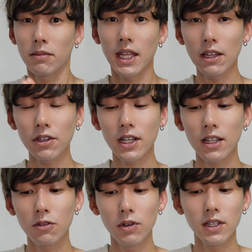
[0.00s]
手のひ
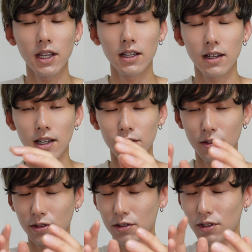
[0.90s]
らの上にあ
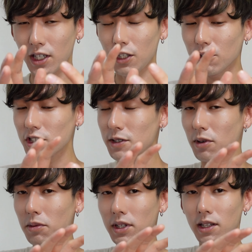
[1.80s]
る気の
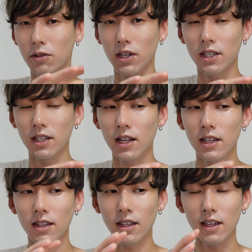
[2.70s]
ツボみたいなのが
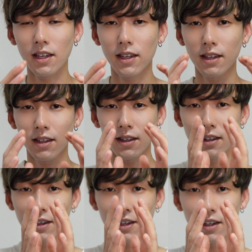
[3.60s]
開いて、
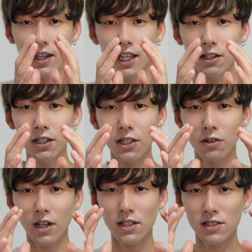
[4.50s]

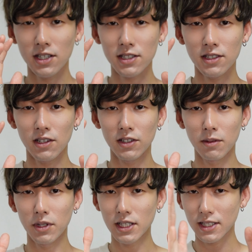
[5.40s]
エネルギーを感じやすくなるの
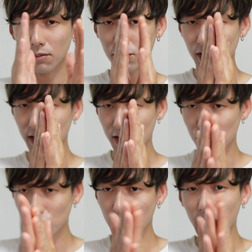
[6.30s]
で、皆さんもぜひね、
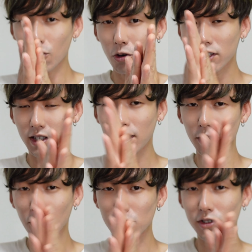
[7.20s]
じゅっかいこうやって
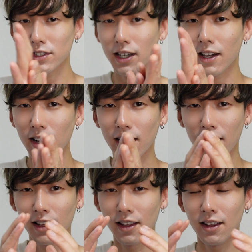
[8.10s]
手をこすってか
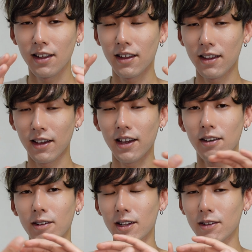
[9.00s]
ら、は
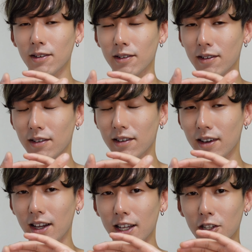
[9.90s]
い、俺の
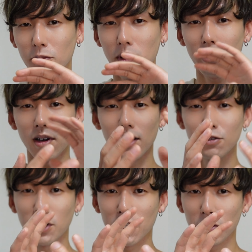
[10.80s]

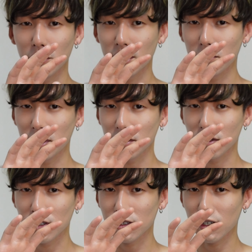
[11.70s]
ハンドパワー受け取ってみて
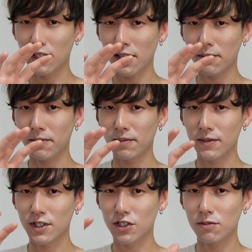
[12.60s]
くださいね。
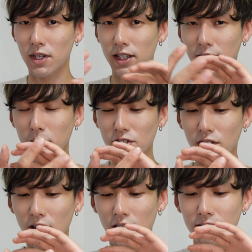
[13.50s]
準備はできまし
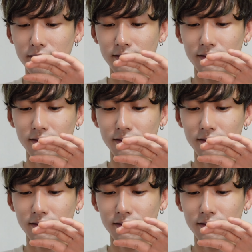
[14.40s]
たか？